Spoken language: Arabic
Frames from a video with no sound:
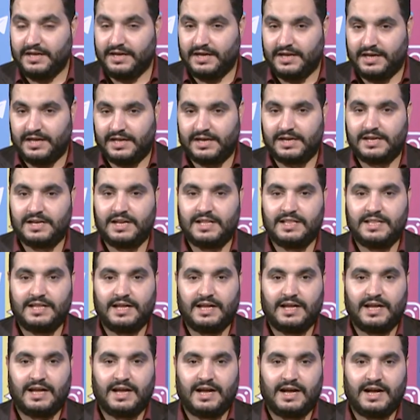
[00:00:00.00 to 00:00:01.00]
غرد
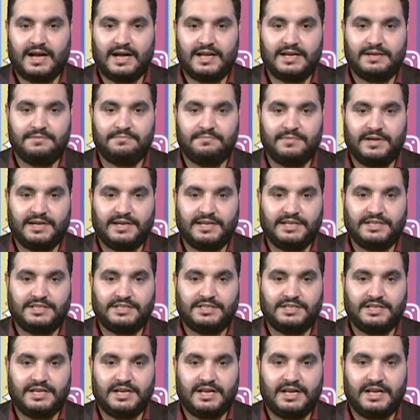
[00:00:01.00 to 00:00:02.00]
عن
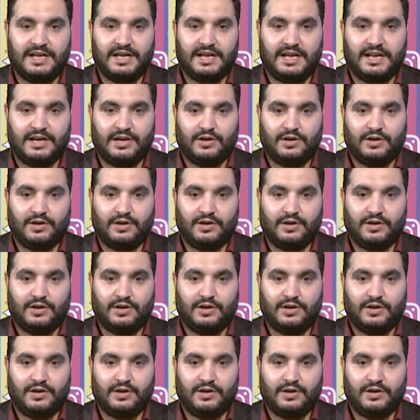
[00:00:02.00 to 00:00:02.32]
ميليشيا